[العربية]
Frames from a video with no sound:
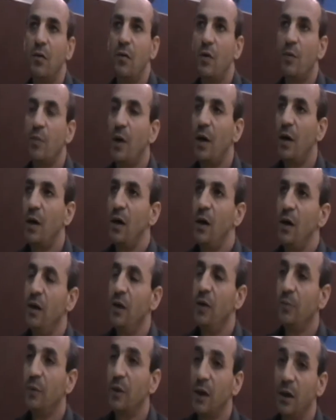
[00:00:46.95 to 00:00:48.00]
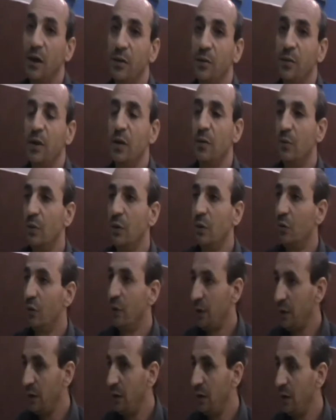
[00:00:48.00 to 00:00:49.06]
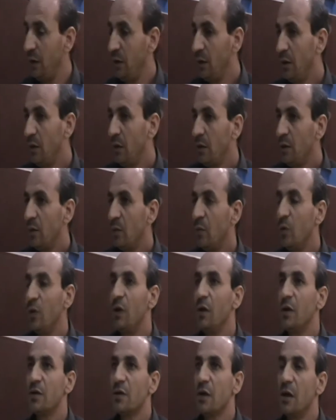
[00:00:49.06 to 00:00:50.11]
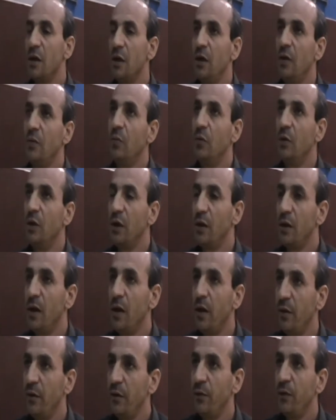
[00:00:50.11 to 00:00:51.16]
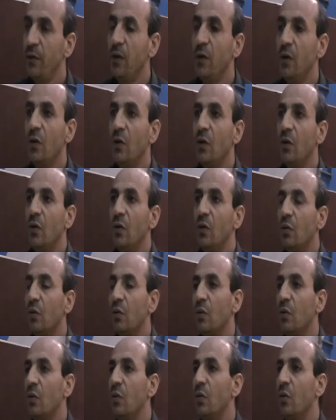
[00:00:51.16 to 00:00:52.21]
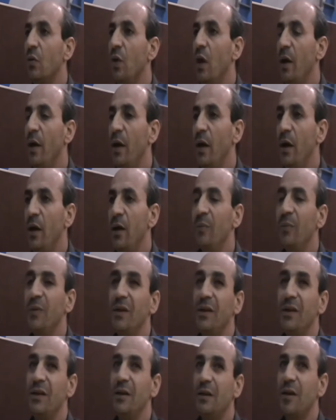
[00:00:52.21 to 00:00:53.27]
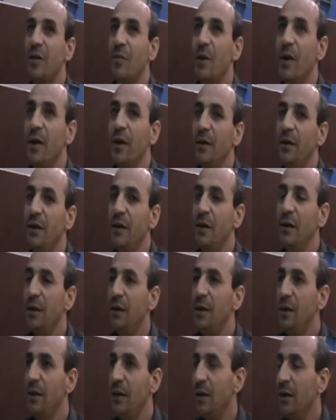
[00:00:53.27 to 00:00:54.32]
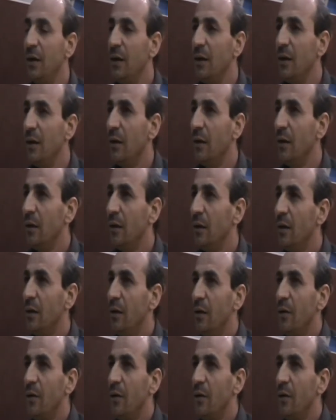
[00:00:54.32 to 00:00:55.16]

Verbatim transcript: اول ما علمت علمت المديريه المدير صالح المدير نايف وانا علمت كمان ال...